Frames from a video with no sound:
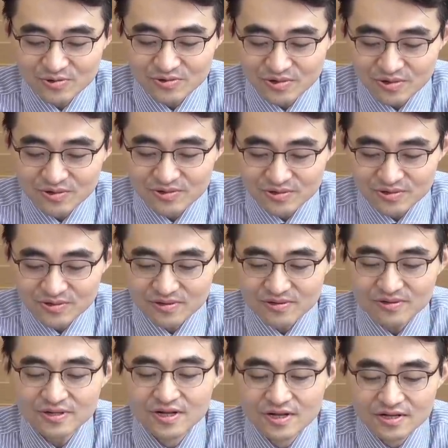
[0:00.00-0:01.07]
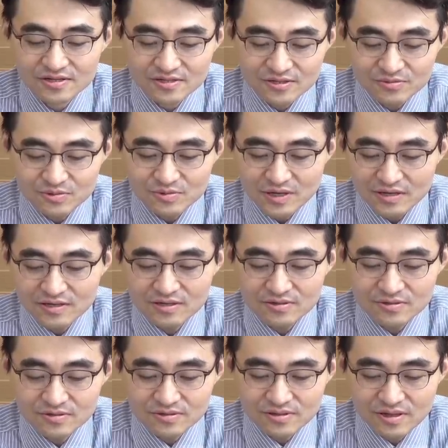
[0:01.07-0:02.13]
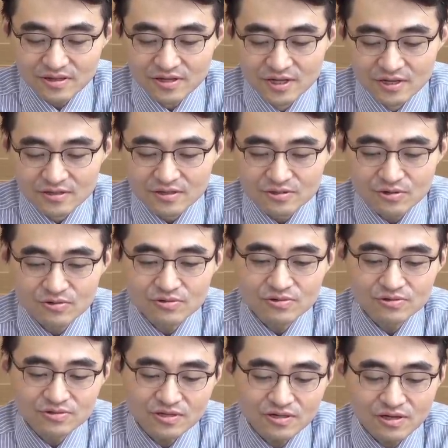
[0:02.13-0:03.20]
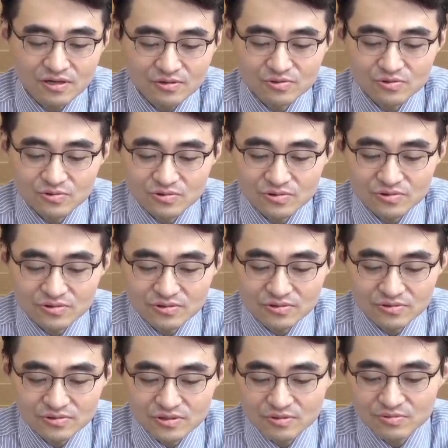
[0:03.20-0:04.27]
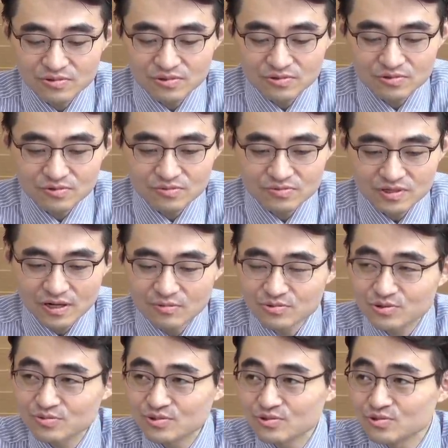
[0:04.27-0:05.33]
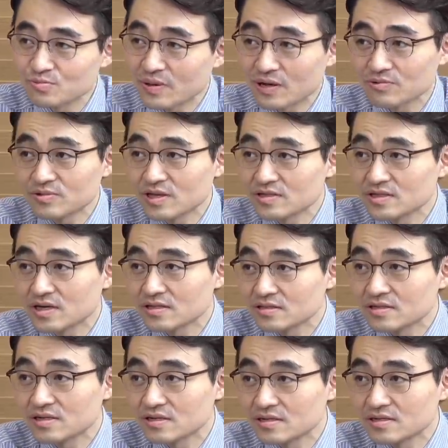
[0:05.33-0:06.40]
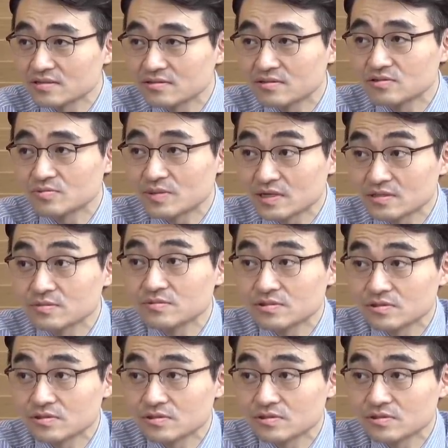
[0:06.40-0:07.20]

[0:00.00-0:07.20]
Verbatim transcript: 떨어져서 네. 지금 좀 약해졌는데, 근데 저는 제 개인적으로는 이제부터 좀 다음 주부터 좀 봐도 되지 않을까 이렇게 좀 말씀드리고.